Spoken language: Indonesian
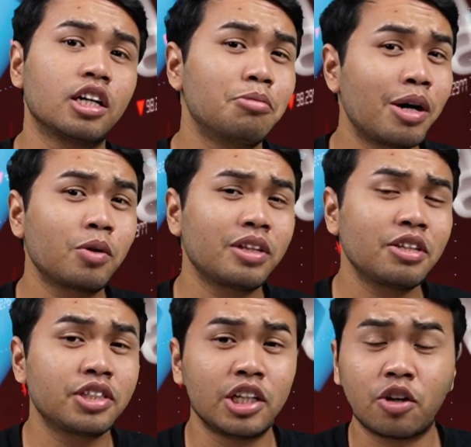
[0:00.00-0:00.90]

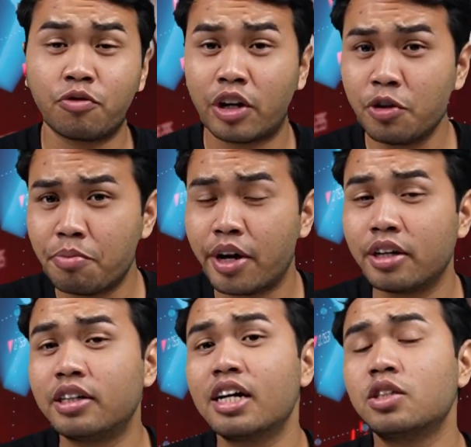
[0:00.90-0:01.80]
Kebangkrutan Silicon Valley
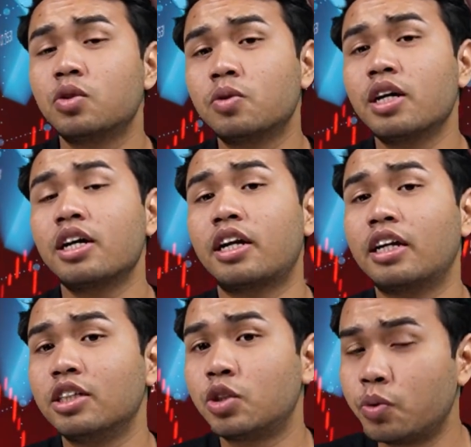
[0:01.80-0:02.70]
Bank dan juga
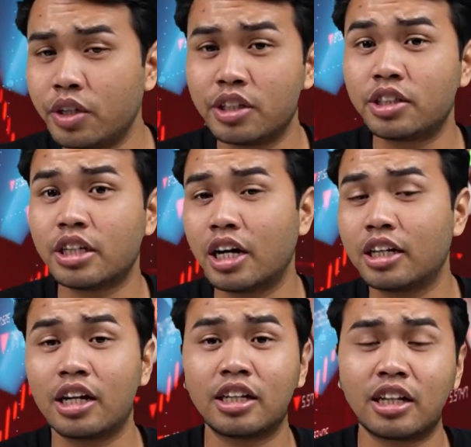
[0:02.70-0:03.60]
Credit Suisse yang
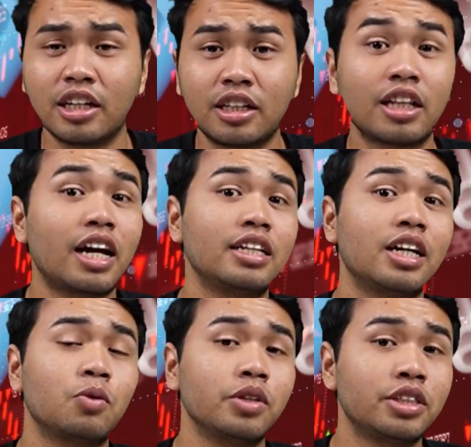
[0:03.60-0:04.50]
akhir-akhir ini telah
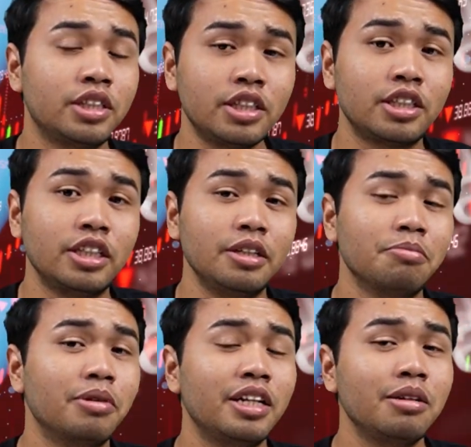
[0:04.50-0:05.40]
diakuisisi
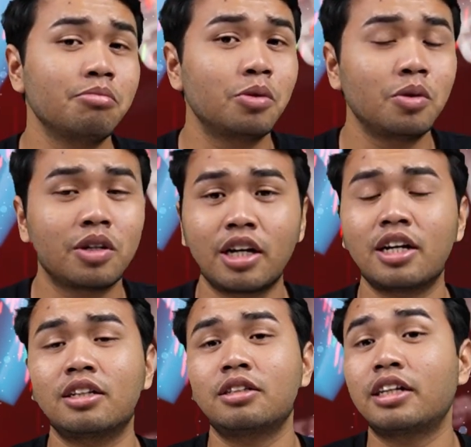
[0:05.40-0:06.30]

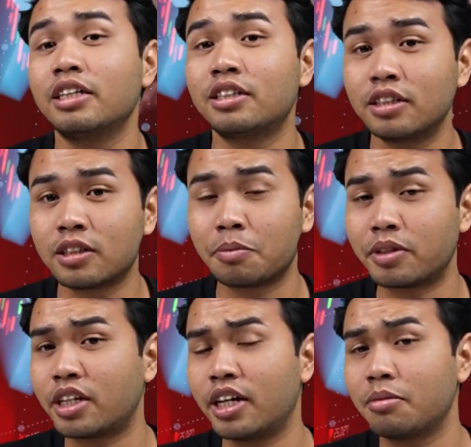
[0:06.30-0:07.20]
menimbulkan krisis
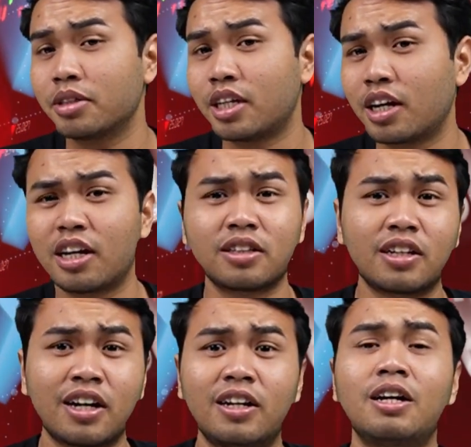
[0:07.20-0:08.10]
kepercayaan masyarakat
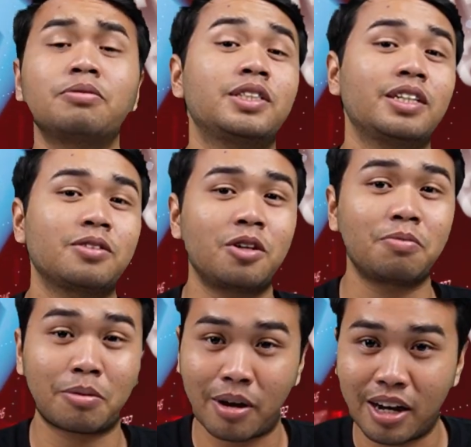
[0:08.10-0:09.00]
terhadap sektor
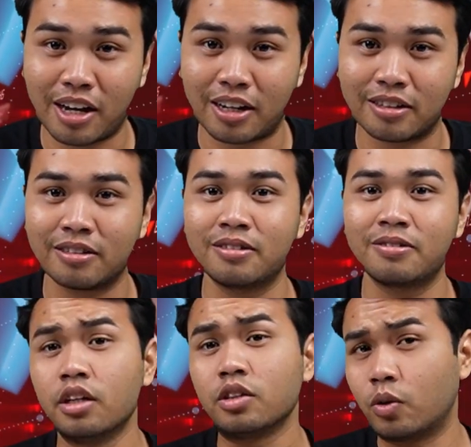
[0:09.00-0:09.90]
perbankan.
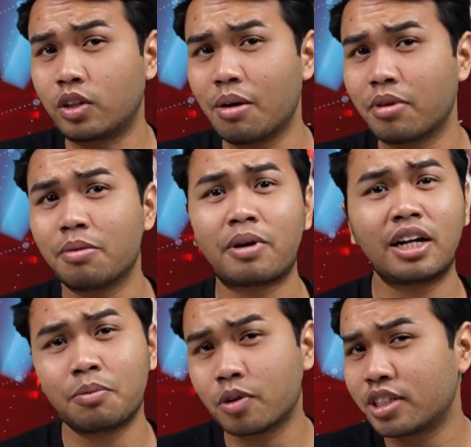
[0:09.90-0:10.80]
Terutama para
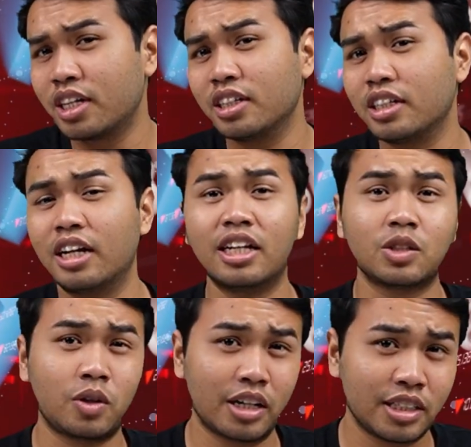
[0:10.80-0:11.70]
deposan yang tidak
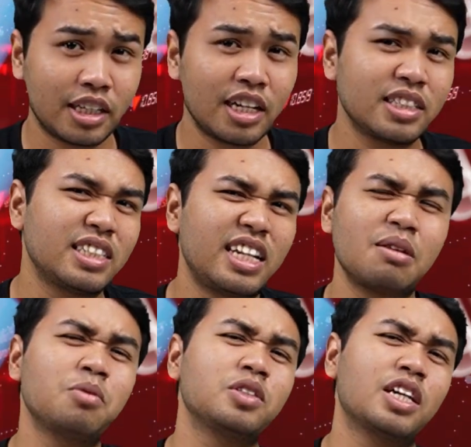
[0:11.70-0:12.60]
diasuransikan
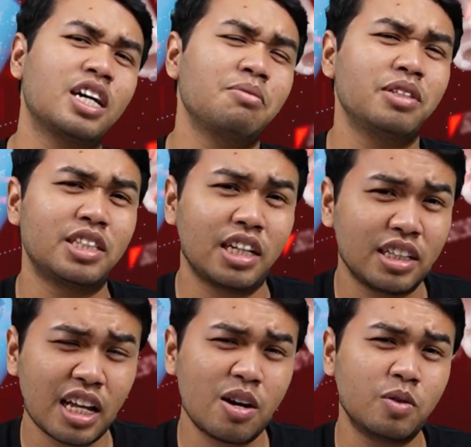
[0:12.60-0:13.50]
sedang berusaha
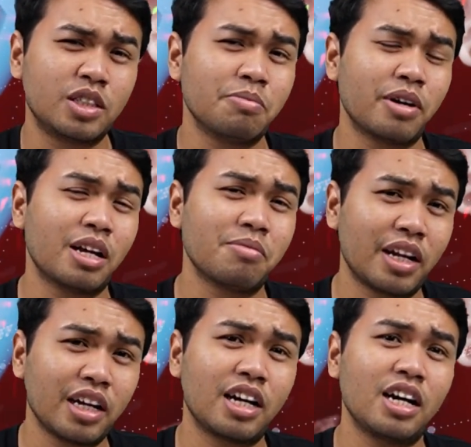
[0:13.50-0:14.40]
mencari tahu simpanan
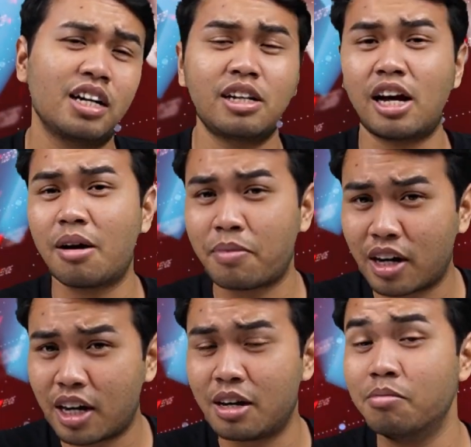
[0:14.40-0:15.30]
mereka apakah